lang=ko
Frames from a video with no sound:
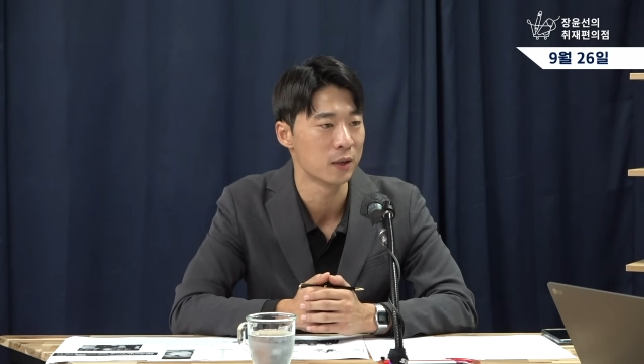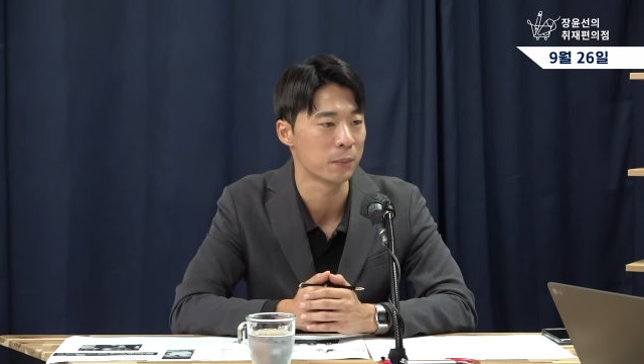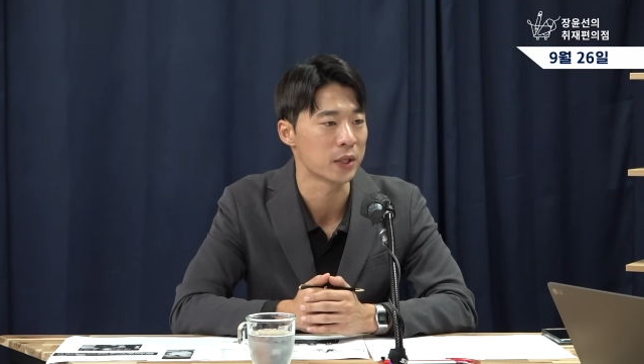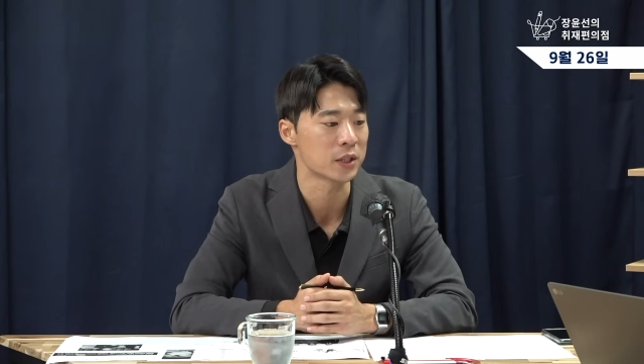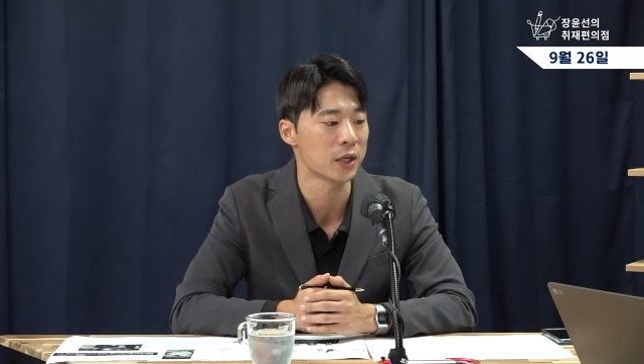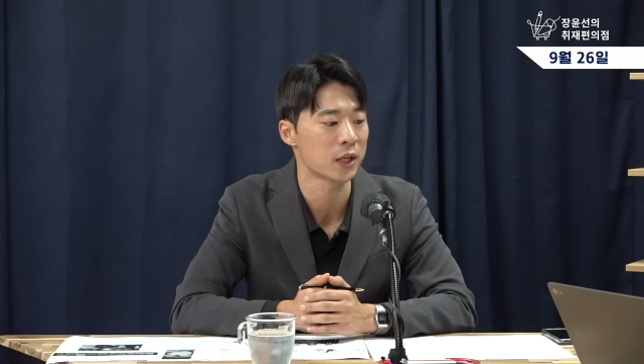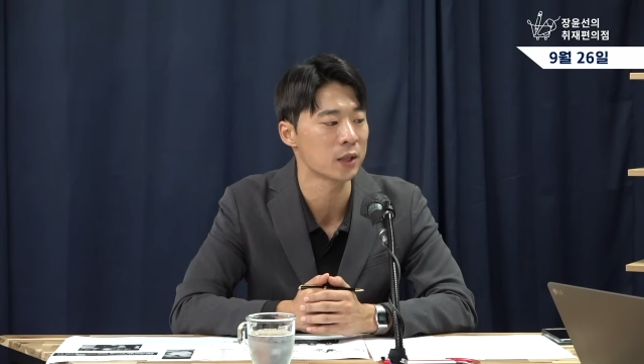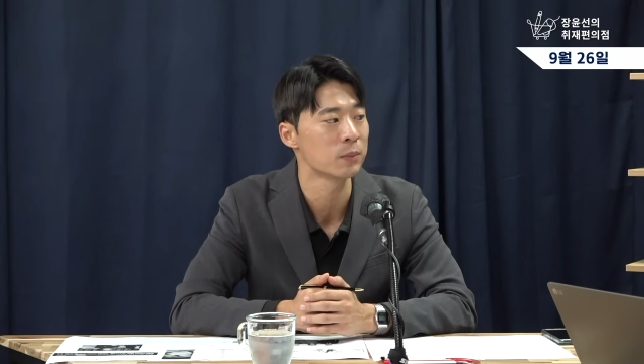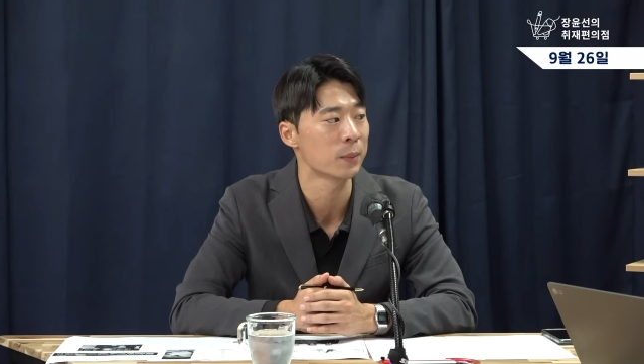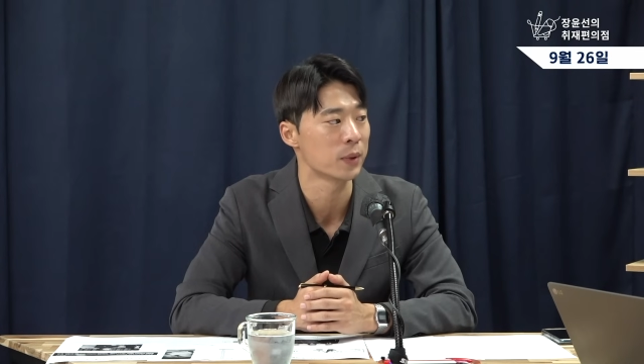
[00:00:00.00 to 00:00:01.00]
매체
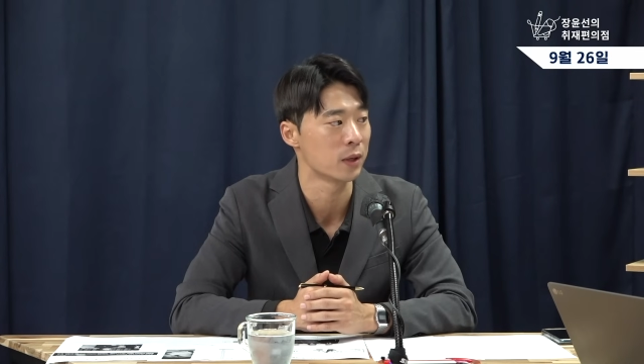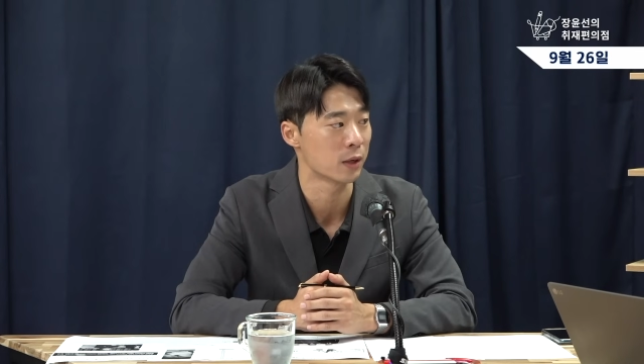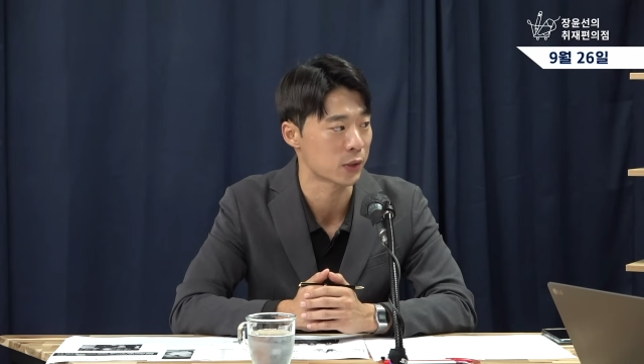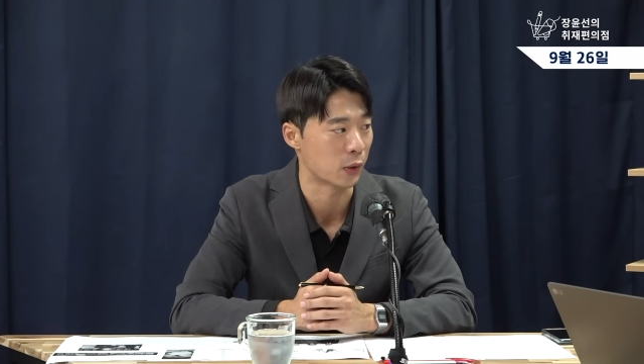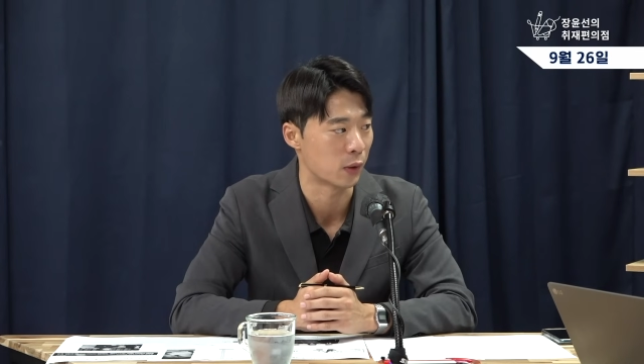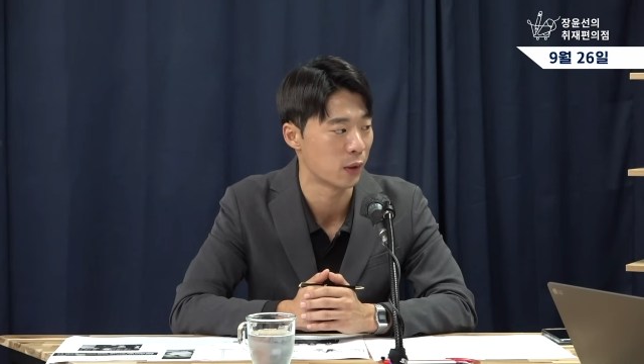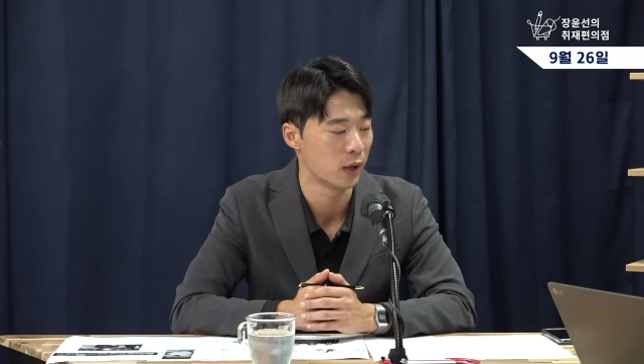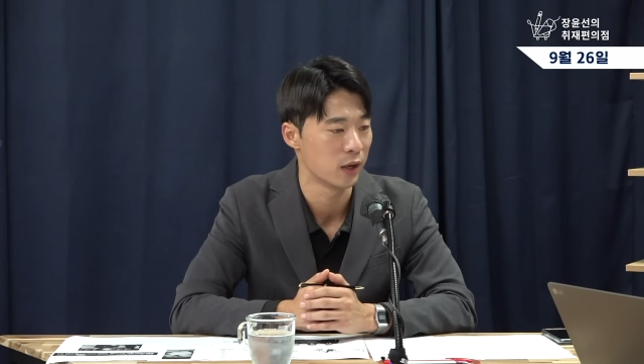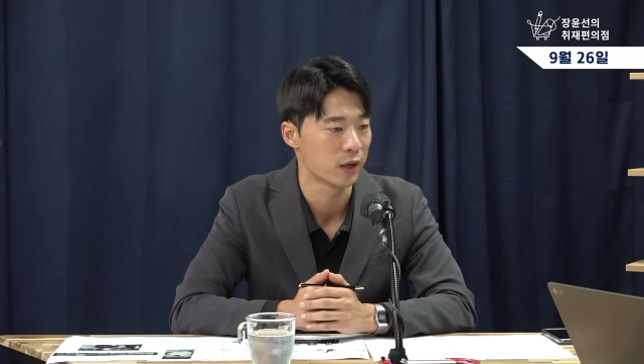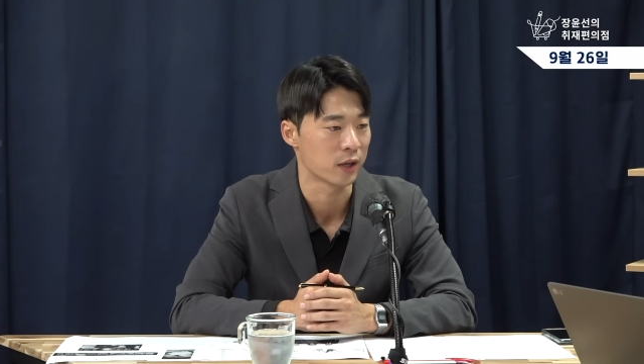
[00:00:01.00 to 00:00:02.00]
이름만 빌려서 예.